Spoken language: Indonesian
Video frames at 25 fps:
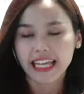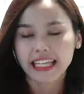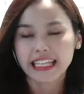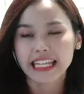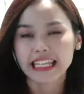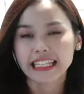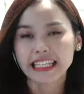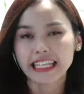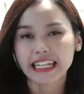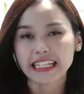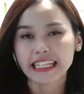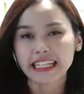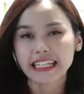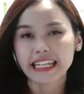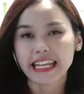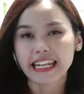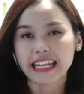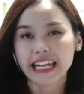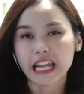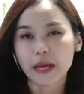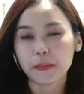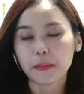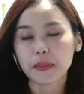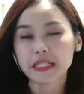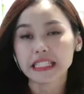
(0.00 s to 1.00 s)
Di antaranya ini
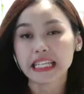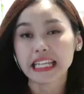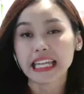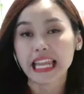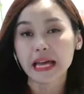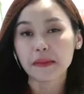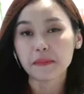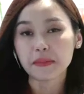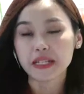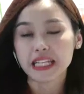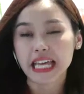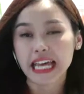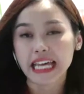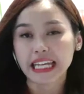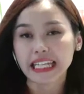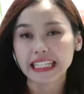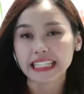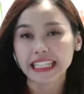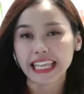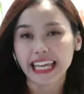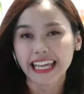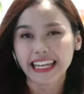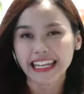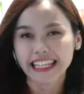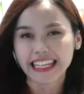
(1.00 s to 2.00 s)
adalah penyelam
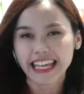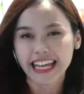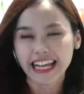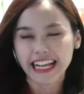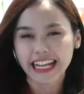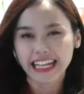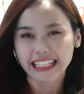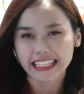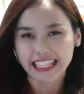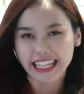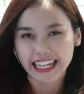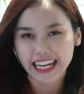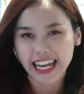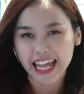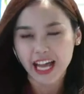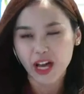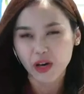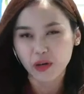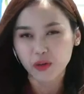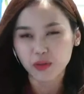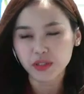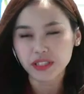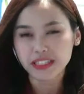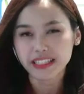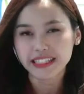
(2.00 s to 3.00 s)
dari TNI Angkatan
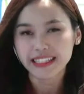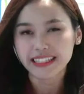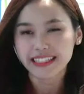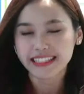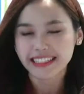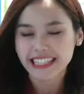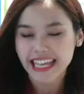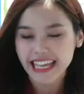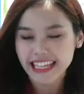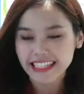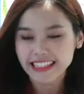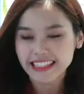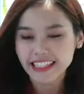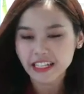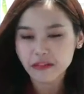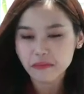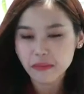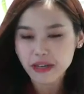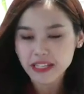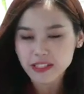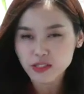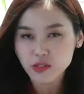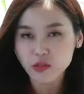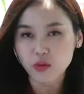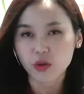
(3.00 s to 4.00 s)
Laut dan
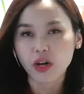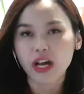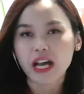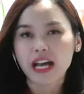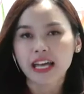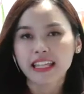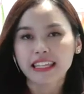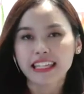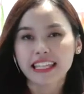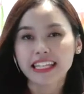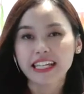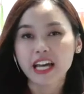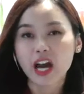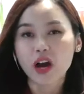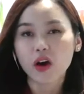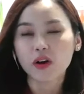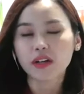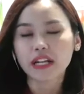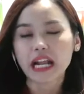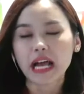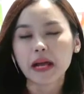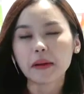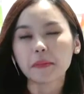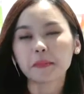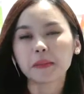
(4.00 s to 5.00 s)
termasuk tiga
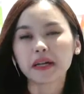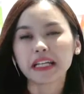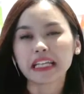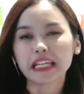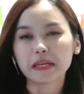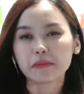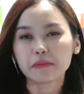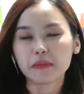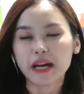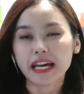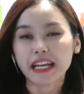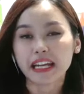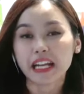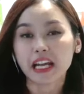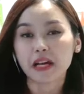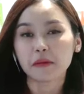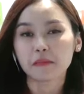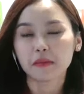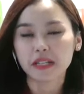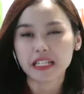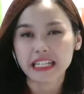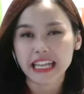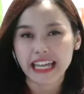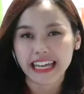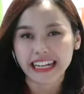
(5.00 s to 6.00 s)
orang pengibar
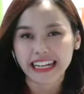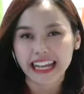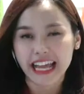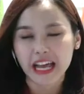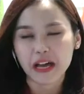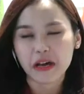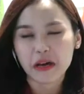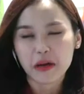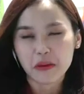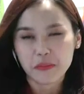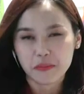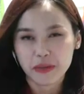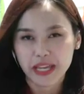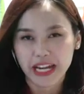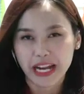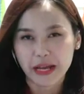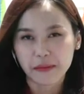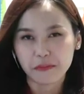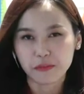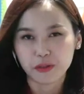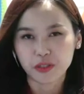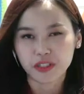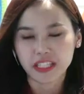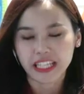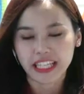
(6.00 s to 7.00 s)
bendera merah
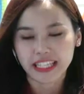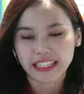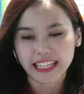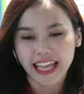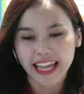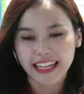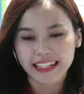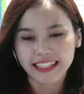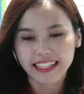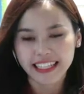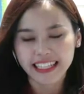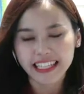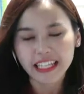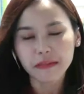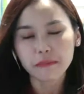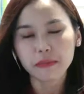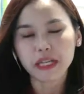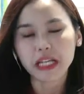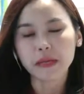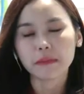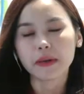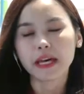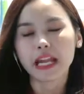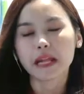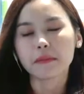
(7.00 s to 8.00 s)
putih. Tadi
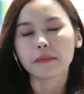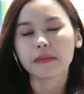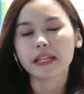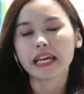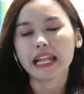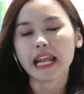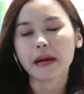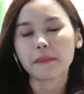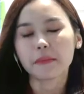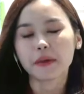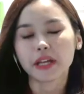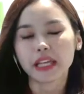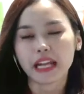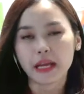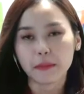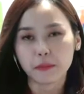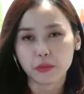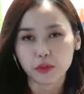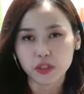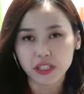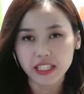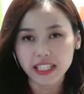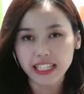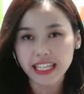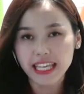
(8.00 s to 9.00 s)
pengibaran bendera merah
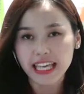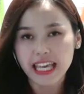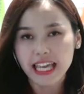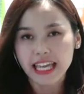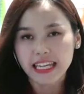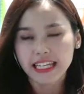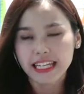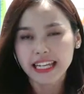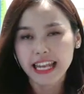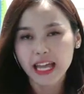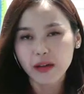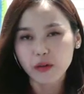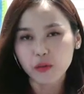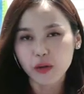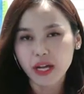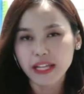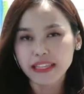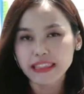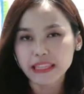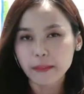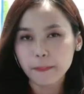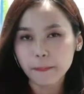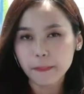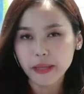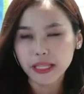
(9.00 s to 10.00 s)
putih
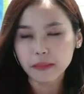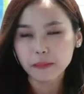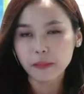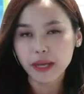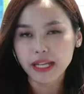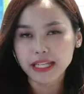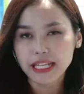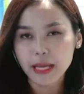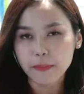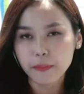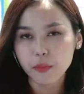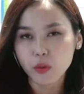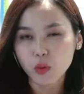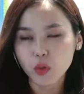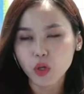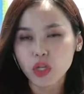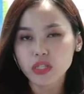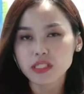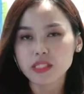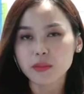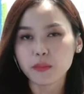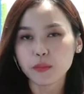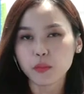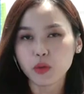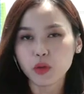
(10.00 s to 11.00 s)
dilakukan tepat pada pukul
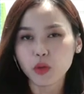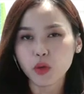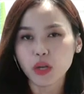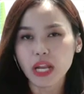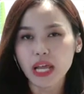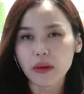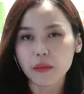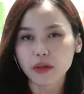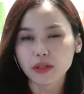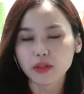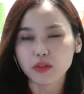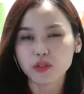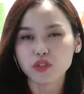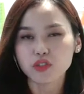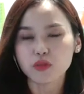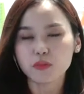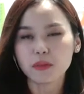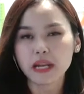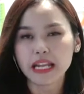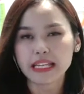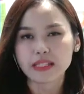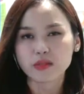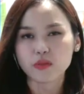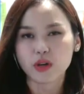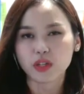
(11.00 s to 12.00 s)
10 lewat 17
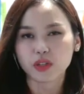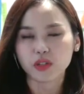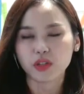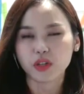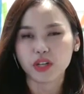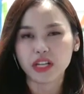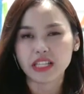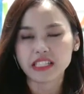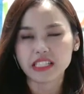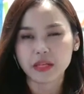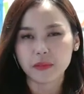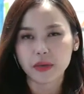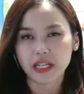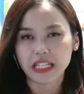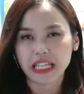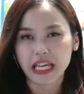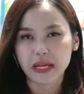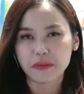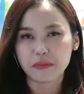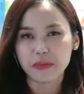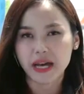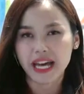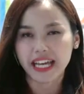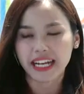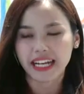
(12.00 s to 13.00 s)
waktu Indonesia bagian
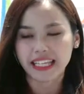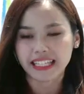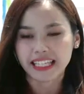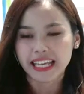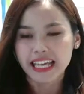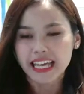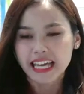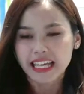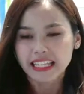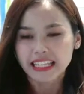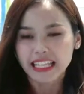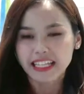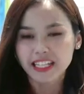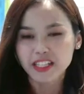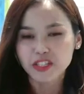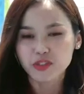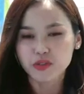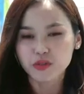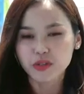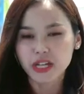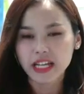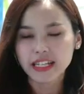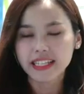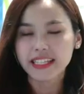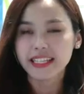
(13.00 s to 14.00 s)
bagian barat. Tadi
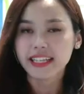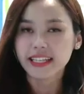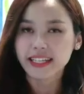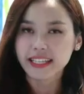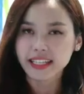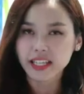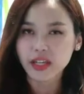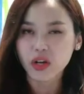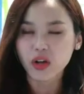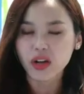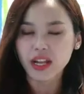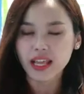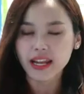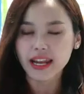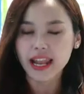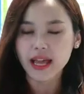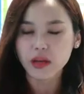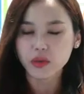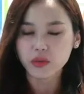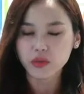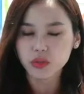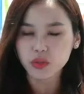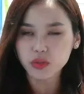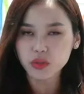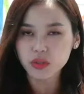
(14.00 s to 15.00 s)
juga diiringi oleh
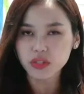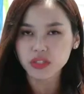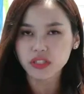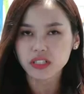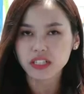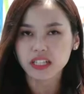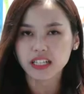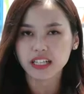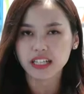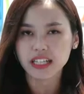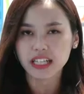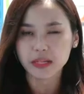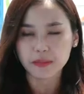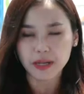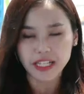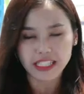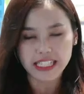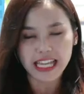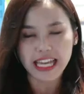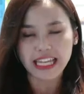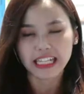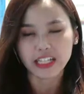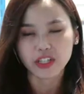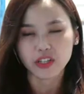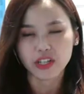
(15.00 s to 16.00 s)
lagu uh,
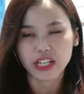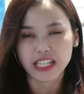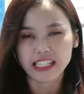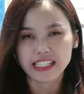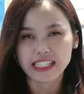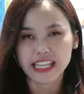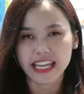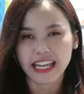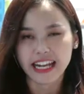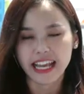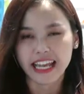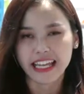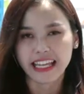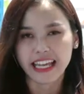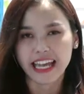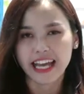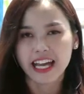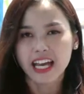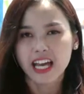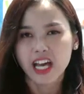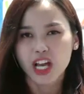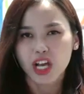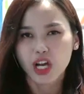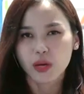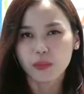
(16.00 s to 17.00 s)
kebangsaan Indonesia Raya.
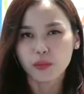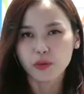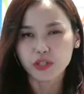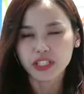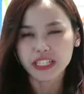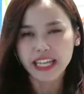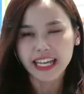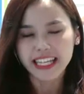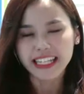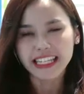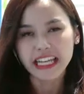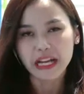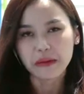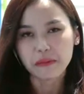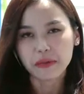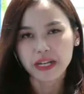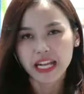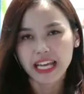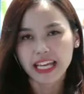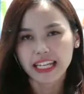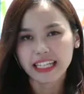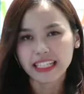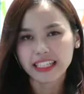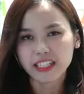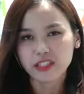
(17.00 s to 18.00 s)
Kemudian yang
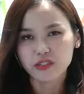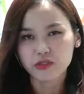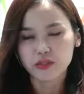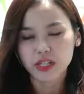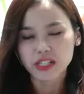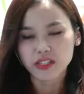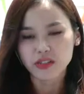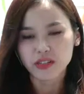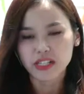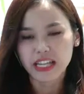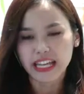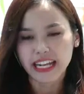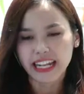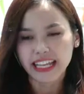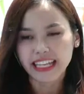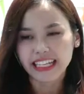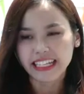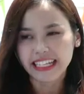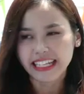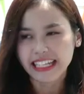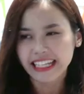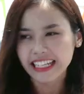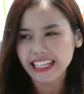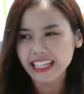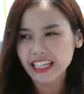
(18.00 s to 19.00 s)
menarik juga saudara
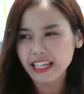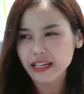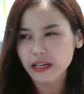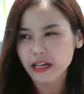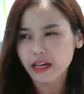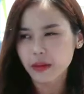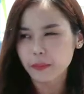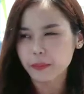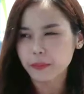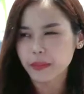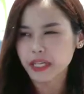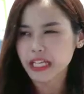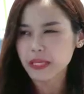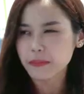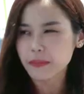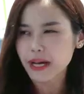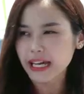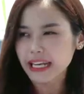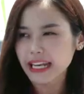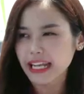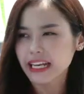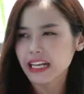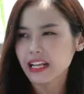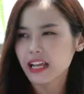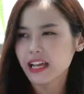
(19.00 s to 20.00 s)
ini eh,
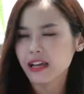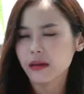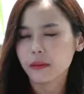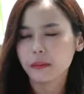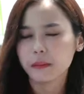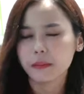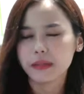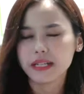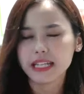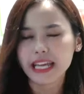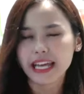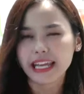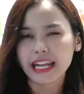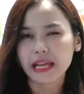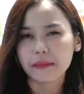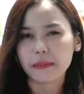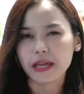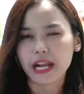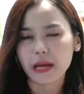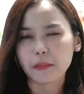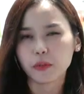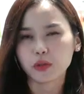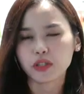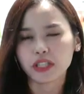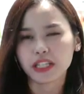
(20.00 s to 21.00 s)
pengibaran bendera
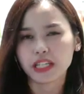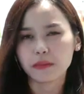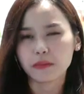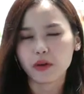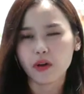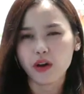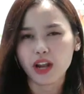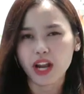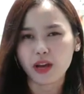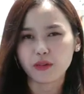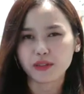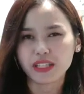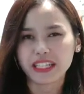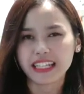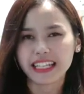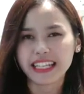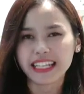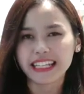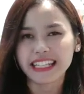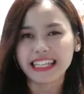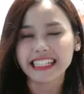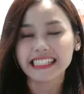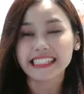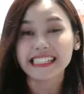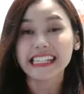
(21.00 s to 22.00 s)
merah putih di bawah laut
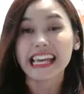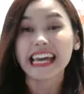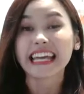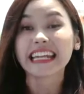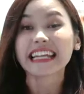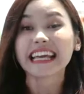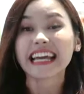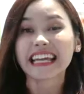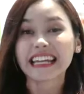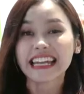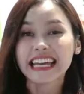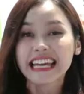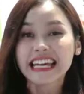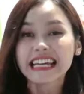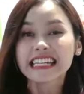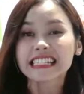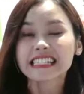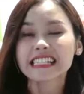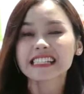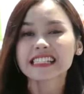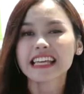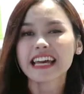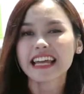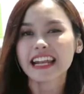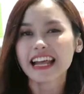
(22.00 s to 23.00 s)
ini disiarkan
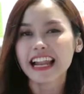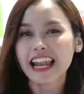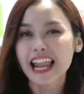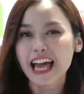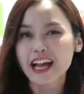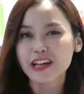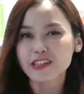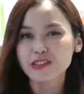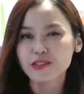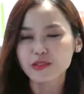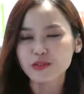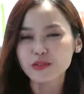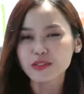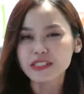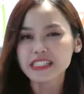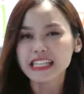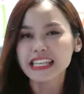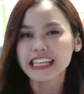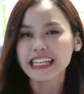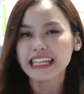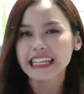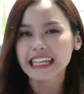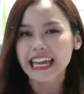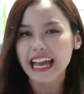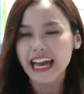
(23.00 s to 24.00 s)
secara langsung
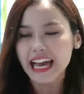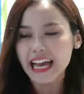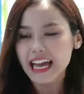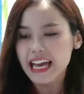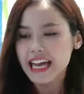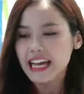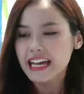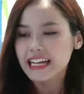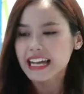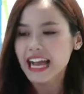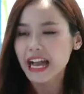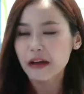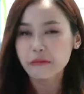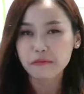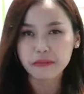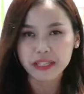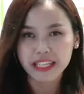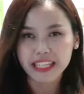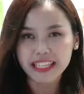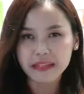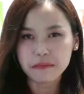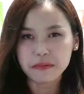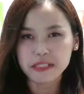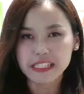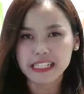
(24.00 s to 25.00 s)
sehingga
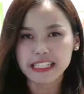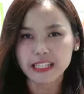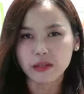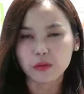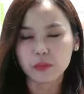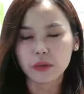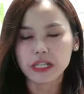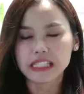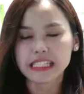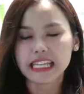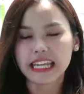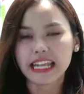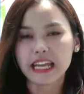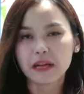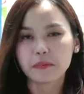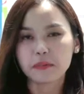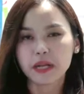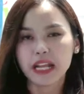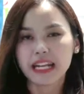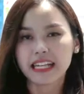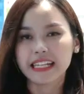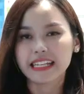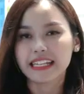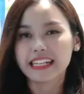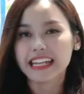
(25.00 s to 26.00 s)
kami peserta upacara yang
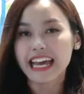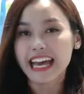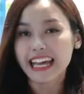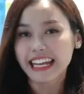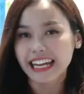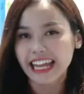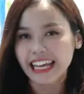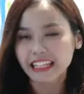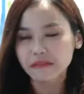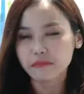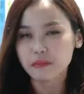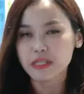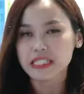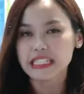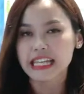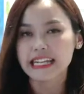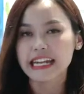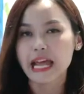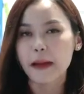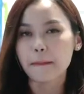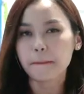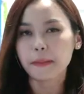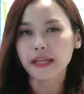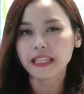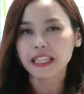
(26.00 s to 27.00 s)
berada di darat bisa
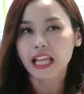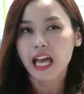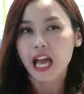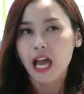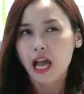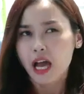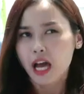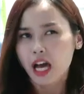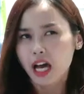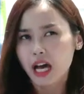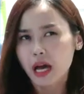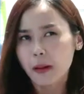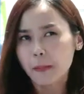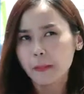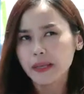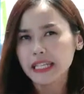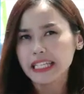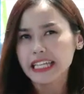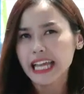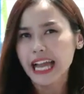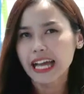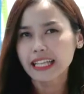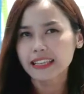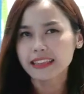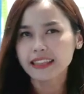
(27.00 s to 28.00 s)
dapat uh,
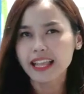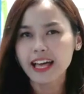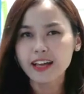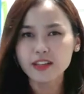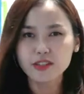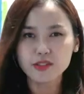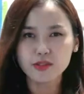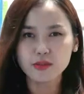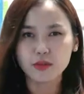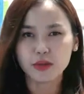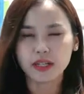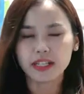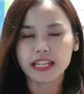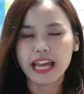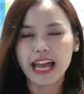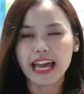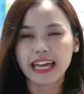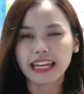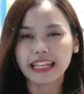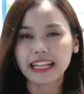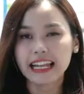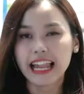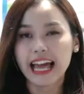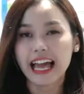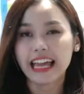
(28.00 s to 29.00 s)
melihat langsung
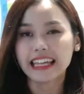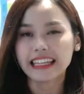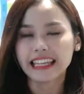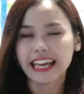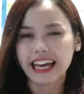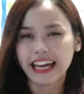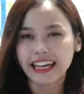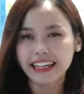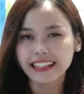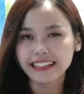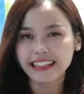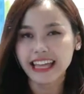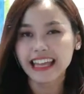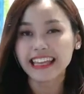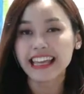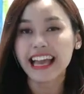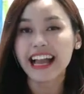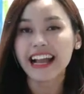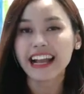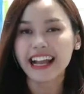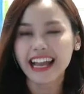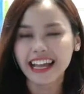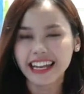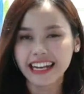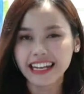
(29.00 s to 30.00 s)
dari layar
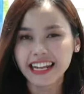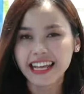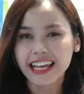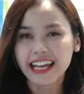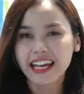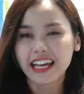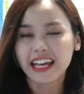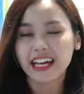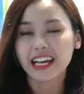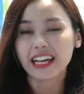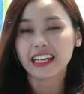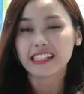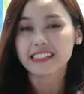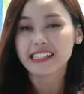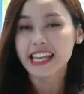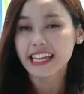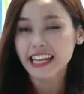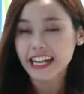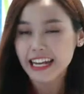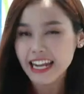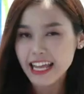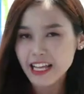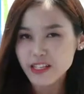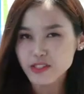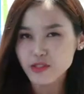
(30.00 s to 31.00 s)
tayangan uh,
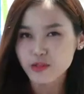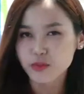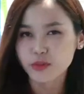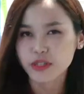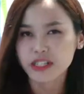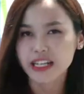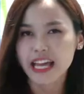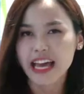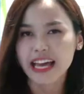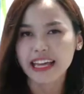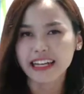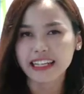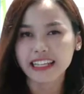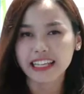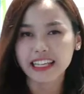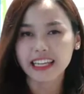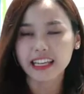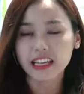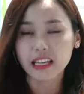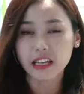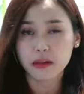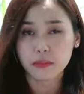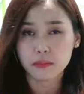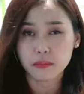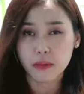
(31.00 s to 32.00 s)
siaran langsung
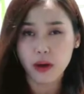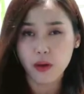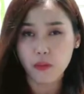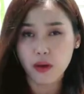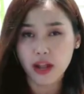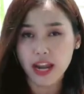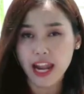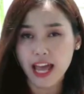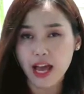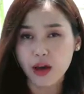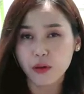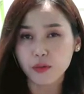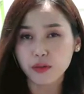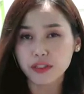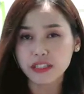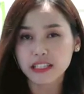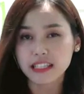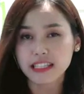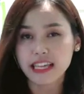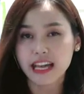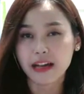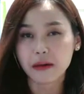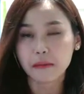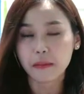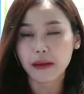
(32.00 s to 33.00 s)
dari bawah laut
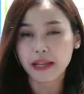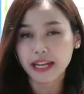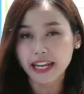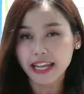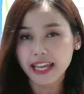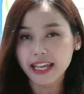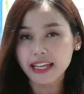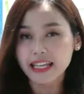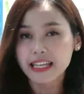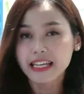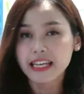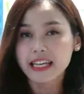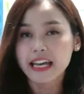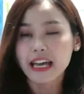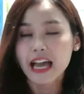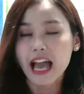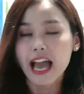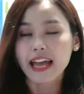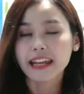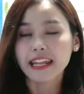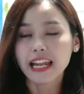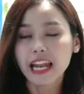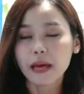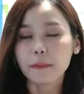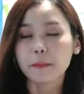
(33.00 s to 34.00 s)
yang mana
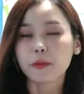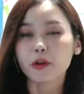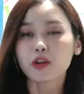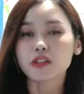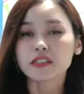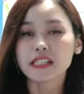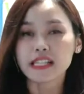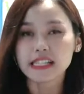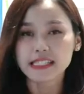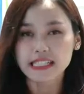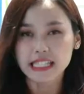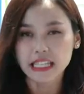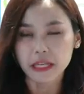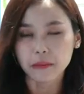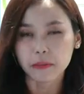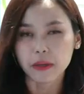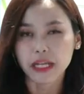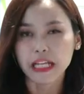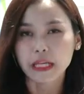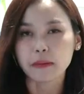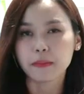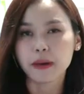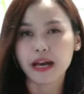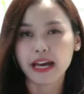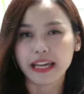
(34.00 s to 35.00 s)
adalah prosesi
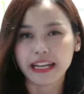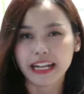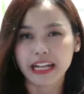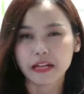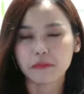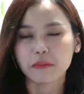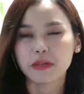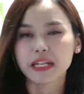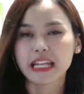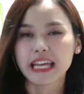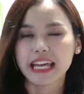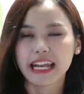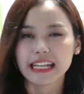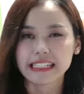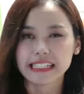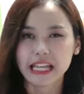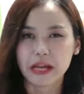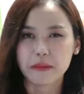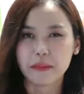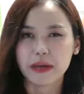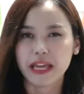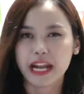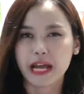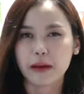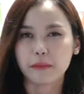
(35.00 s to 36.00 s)
pengibaran bendera
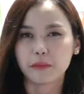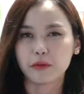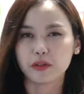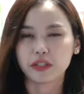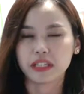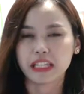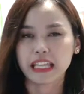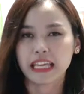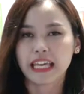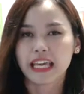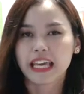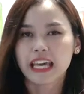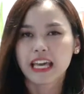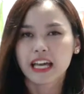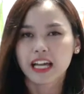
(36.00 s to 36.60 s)
sang merah putih.